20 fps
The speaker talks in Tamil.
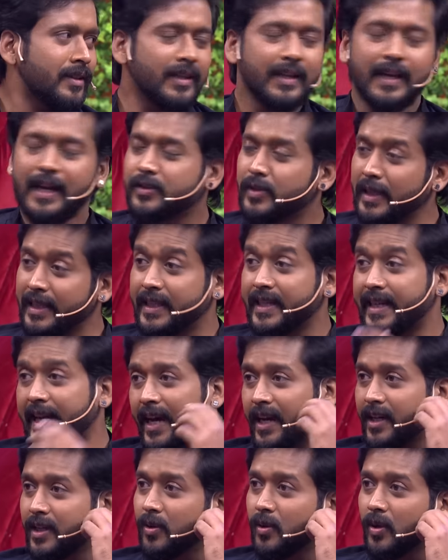ஆக்சுவலி இந்த
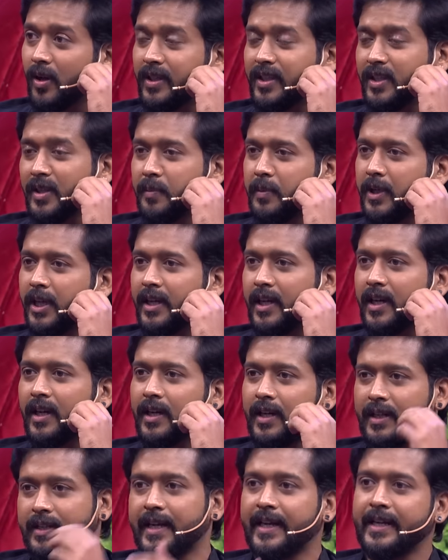கேரக்டருக்குள்ள வந்து எப்படின்னா
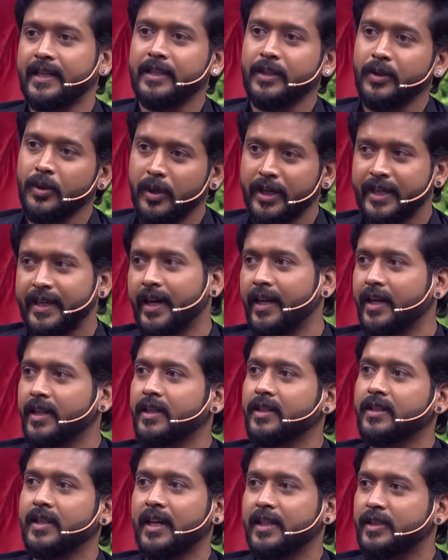நான் இன்னொரு
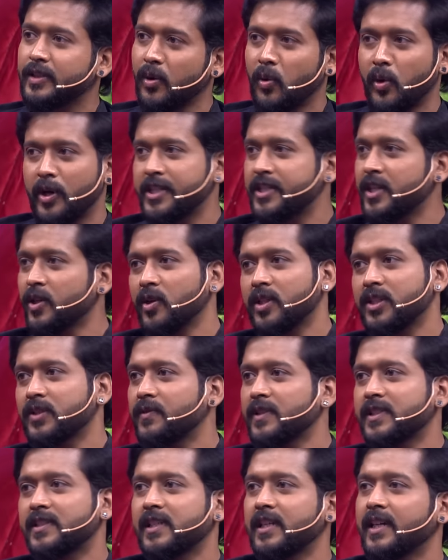கேரக்டர் தான் ஆக்சுவலி ஆடிஷன் கொடுத்தேன்
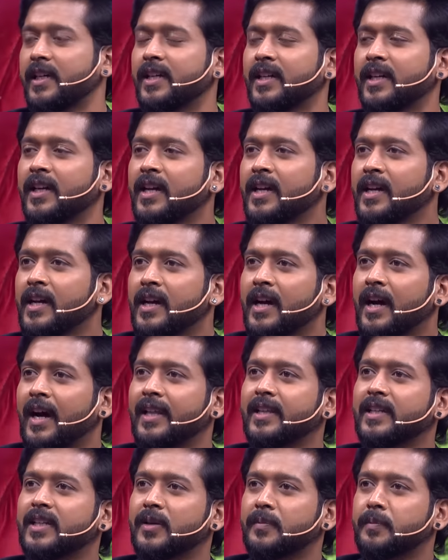ஃபர்ஸ்ட்ல
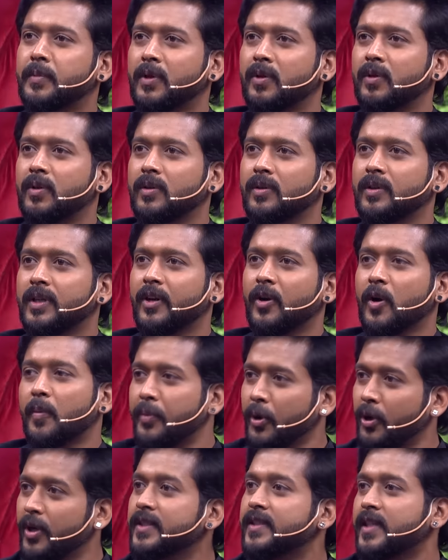அதுக்கப்புறம் எங்களோட
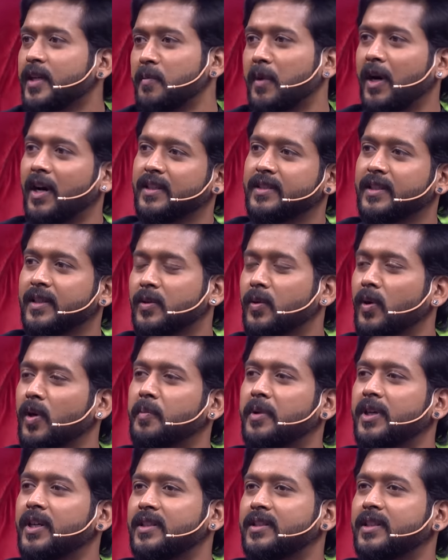ப்ரொடியூசர் பால சார் கால்
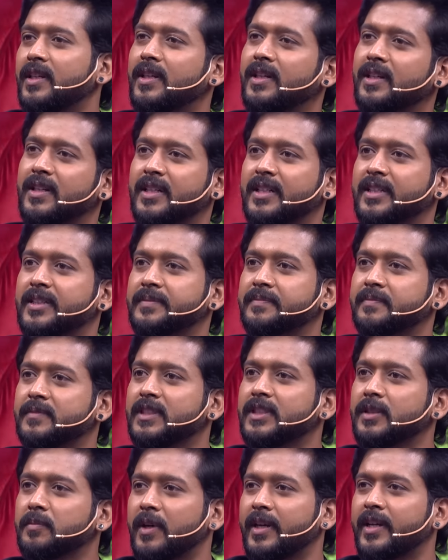பண்ணித்தா
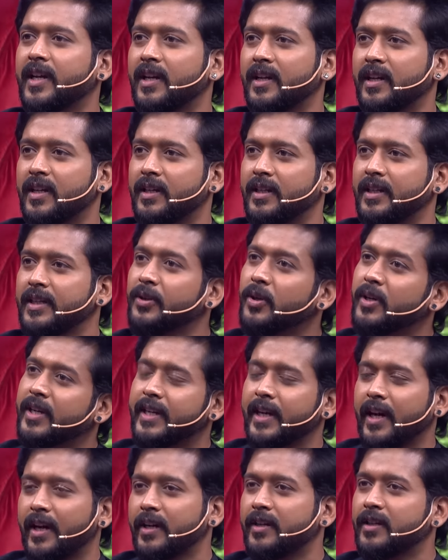இது மாதிரி இன்னொரு
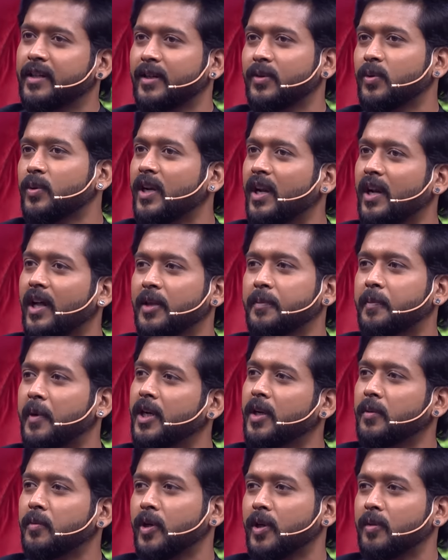கேரக்டர் இருக்கு உன்னால் அது
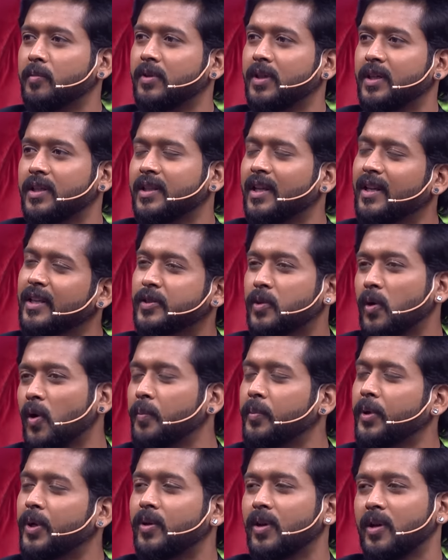பண்ண முடியுமா நல்ல
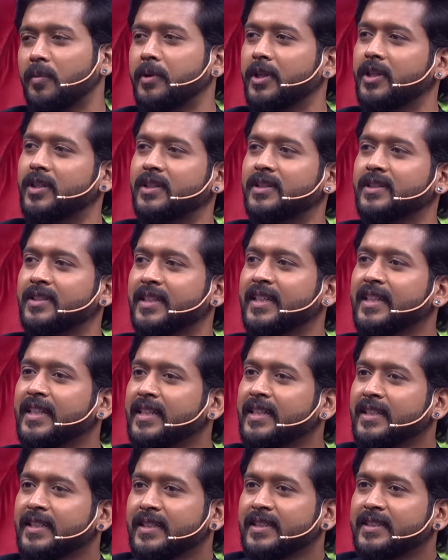ஸ்கோப் இருக்கும் அப்படின்னு
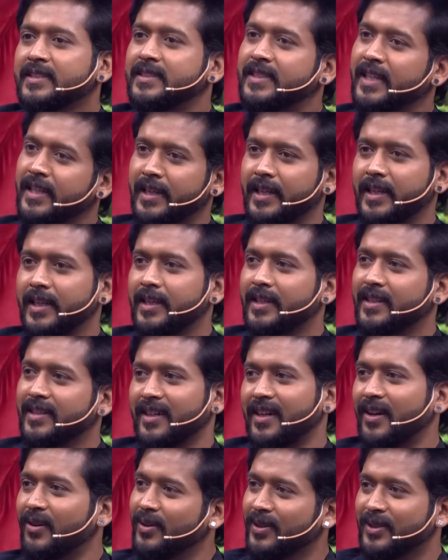சரி
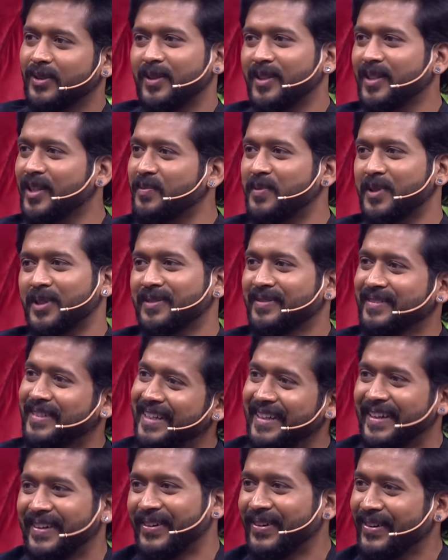அவங்க சொன்னதுக்கப்புறம்
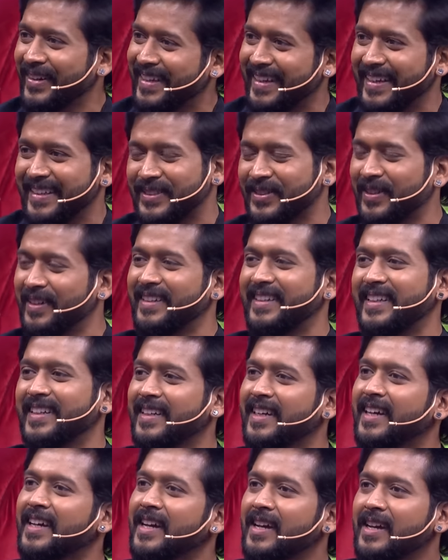ஓகே சொல்லிட்டு
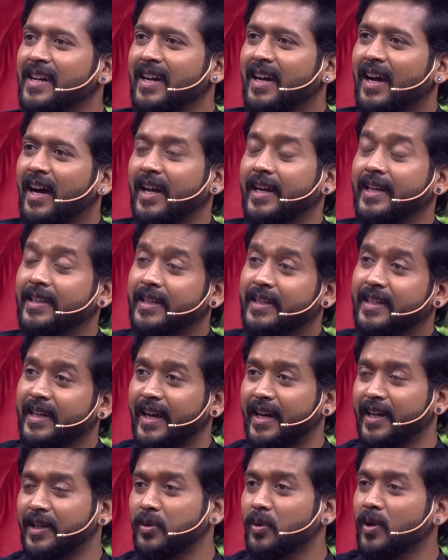ஆனால் இந்த
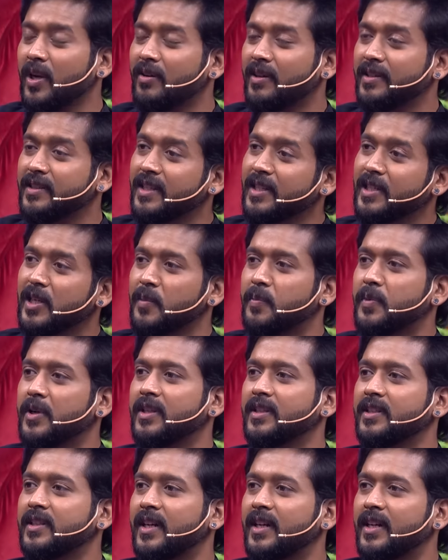கேரக்டருக்குள்ளே
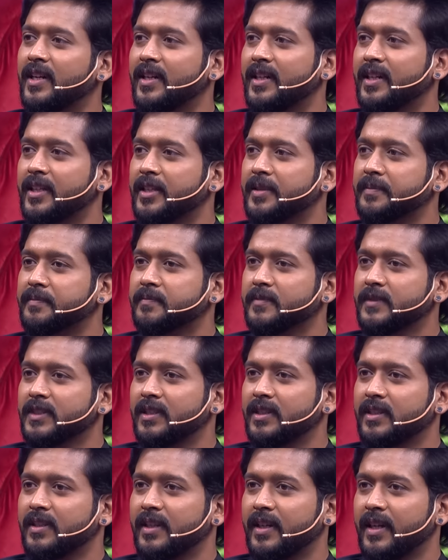வந்ததுக்கப்புறம் தான்
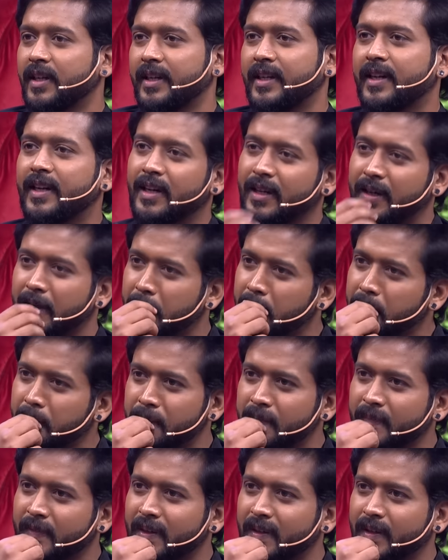ஏன்னா
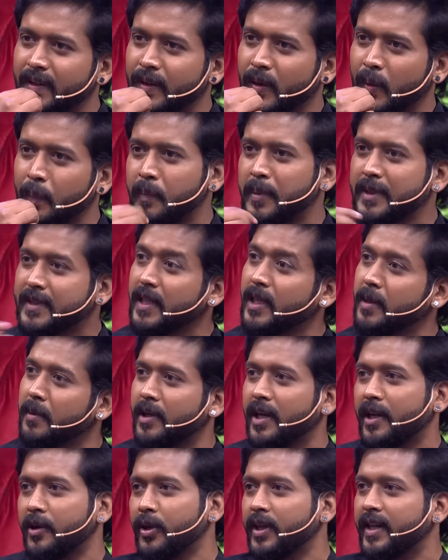ரொம்ப
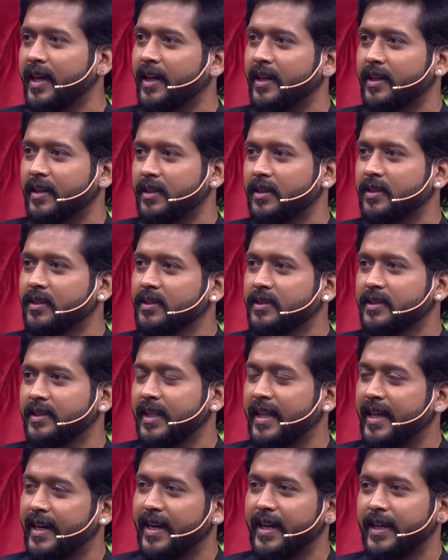சென்டிவலான ஒரு கேரக்டர்
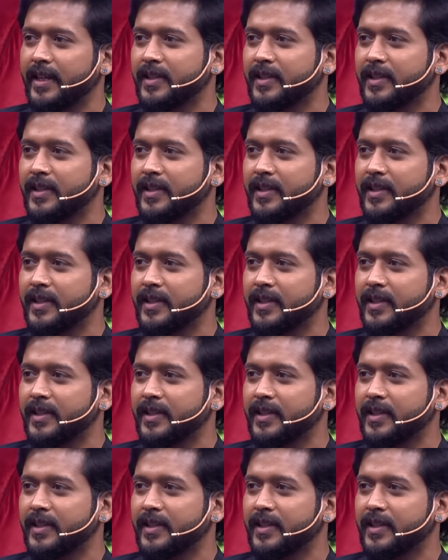நிறைய